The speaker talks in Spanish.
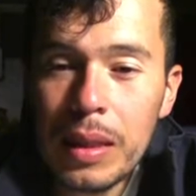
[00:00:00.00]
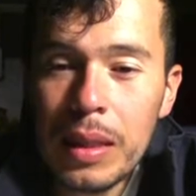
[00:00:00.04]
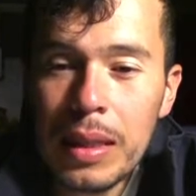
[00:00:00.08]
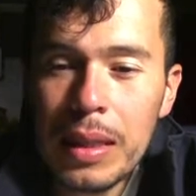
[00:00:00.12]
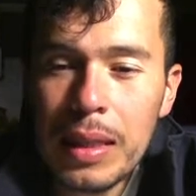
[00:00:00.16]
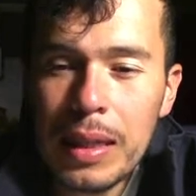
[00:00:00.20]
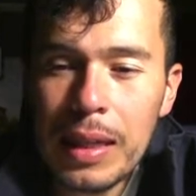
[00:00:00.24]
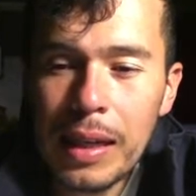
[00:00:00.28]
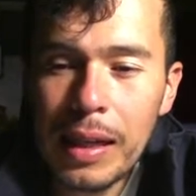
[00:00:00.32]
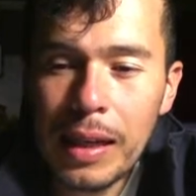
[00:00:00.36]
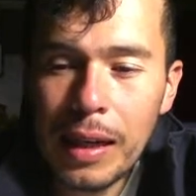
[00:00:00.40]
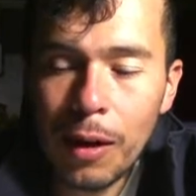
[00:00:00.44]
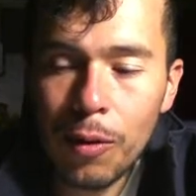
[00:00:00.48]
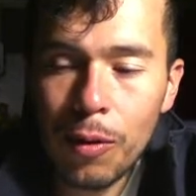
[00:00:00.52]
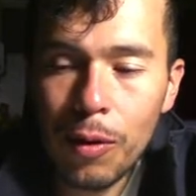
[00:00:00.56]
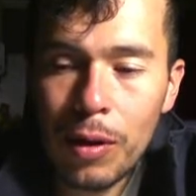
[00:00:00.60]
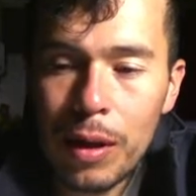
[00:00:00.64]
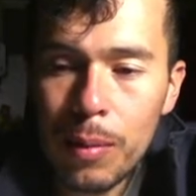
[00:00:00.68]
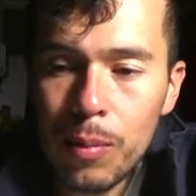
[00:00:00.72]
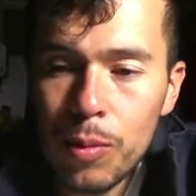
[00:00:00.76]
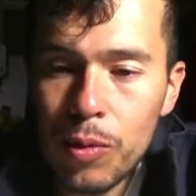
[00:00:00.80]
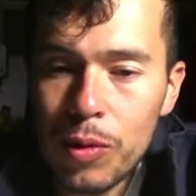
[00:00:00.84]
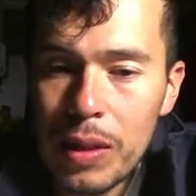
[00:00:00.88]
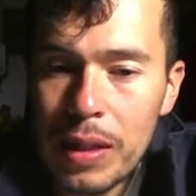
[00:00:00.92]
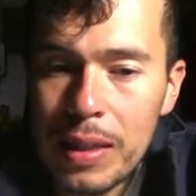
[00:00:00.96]
y
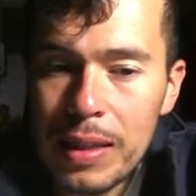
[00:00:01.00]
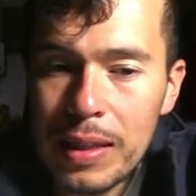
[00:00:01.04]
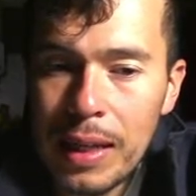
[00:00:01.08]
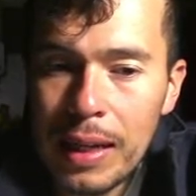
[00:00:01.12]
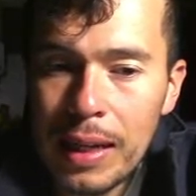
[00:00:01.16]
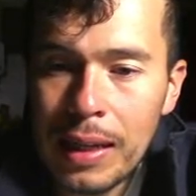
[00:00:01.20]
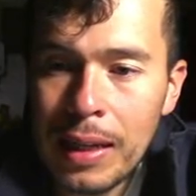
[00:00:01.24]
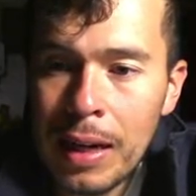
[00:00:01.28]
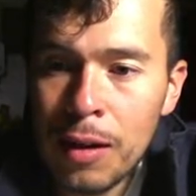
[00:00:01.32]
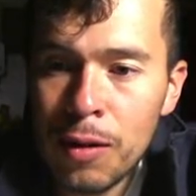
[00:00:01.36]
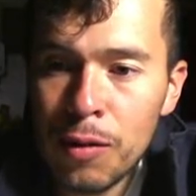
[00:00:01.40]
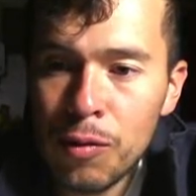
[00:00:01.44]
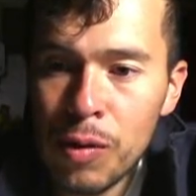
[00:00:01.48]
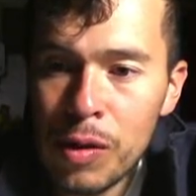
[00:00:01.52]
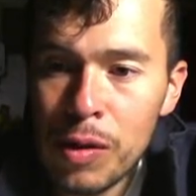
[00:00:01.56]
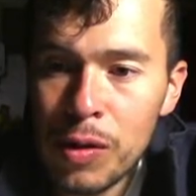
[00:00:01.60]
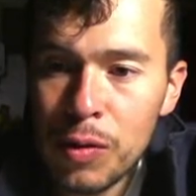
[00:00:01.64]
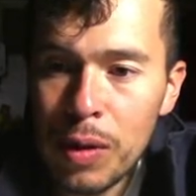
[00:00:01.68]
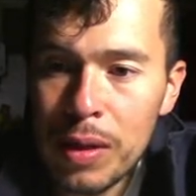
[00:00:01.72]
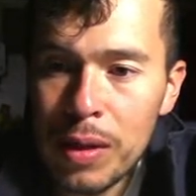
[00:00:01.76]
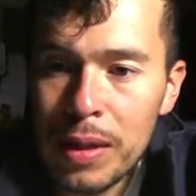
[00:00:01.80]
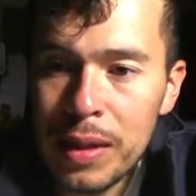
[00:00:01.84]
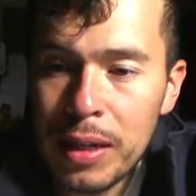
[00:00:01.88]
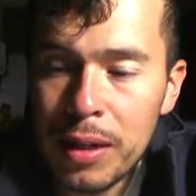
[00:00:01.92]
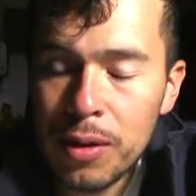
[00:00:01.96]
recordemos que este canal no es
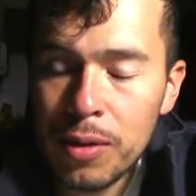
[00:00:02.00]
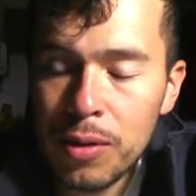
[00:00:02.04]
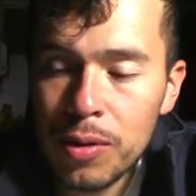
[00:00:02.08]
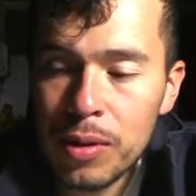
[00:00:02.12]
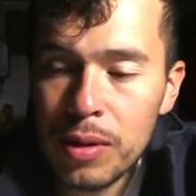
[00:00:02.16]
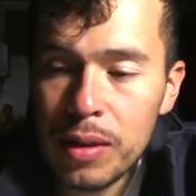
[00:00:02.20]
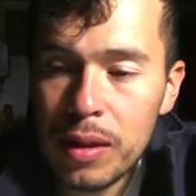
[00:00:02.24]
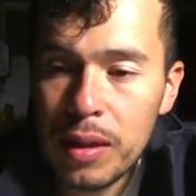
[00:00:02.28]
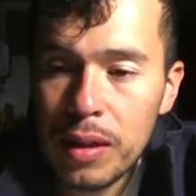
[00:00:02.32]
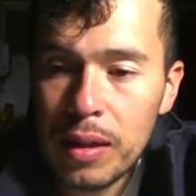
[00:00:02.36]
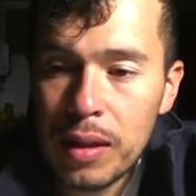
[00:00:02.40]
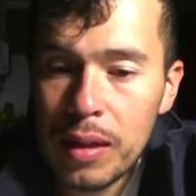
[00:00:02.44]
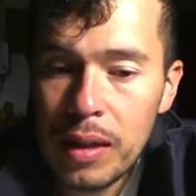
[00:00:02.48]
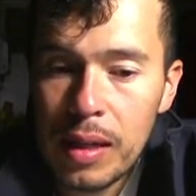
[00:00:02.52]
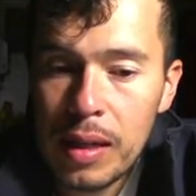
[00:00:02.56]
cualquier cosa.